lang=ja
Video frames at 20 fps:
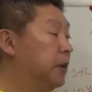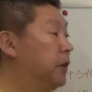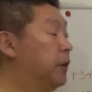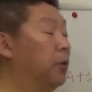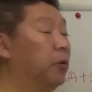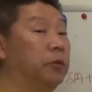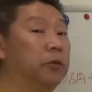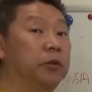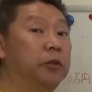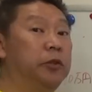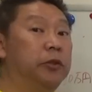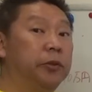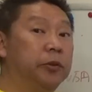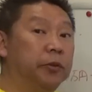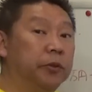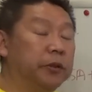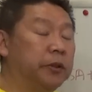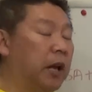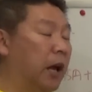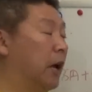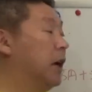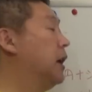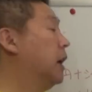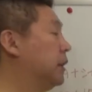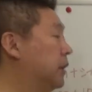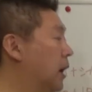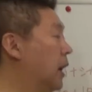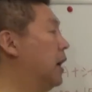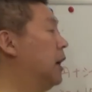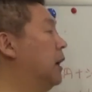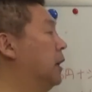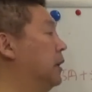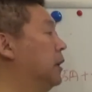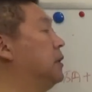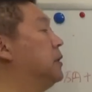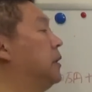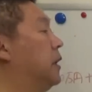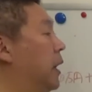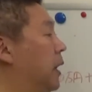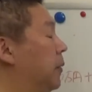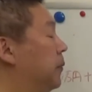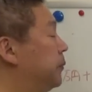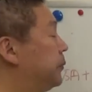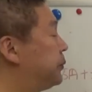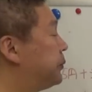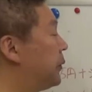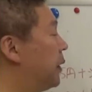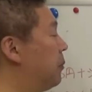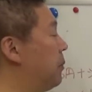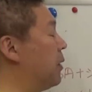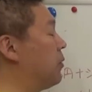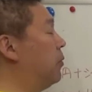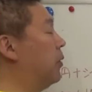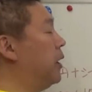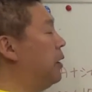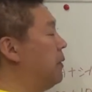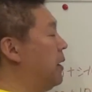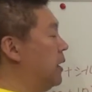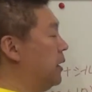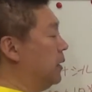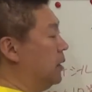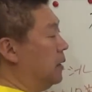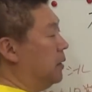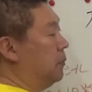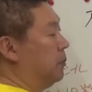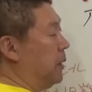43型ですね。これは、